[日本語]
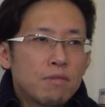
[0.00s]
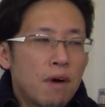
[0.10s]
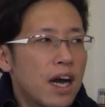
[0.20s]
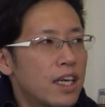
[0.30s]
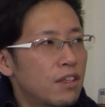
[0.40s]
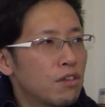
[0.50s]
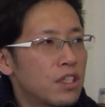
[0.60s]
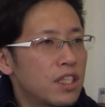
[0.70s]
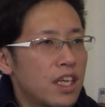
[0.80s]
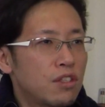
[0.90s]
毎
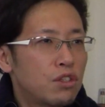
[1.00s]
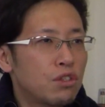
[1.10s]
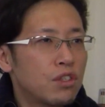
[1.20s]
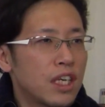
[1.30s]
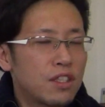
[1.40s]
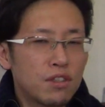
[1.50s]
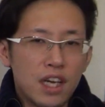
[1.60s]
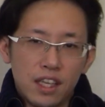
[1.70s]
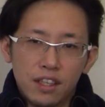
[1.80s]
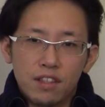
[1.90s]
年ね10月ぐ
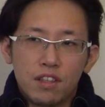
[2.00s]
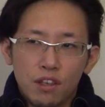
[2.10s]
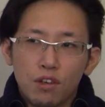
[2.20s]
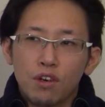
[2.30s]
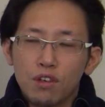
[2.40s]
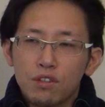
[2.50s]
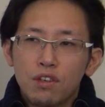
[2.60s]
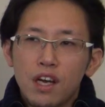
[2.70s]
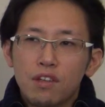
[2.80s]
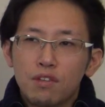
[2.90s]
らいなんですけど
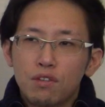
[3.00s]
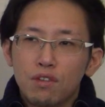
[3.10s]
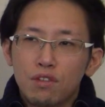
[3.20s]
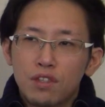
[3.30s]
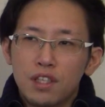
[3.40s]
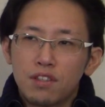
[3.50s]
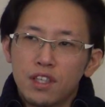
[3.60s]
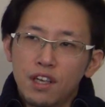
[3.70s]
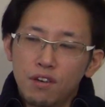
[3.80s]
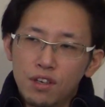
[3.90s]
それあのその月々
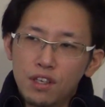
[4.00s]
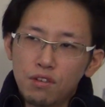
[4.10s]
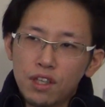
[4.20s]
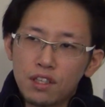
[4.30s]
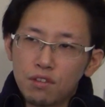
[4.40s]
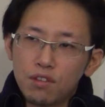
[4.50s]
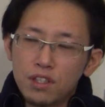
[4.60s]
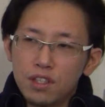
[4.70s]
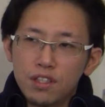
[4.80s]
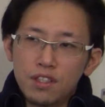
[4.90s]
でいろんなその事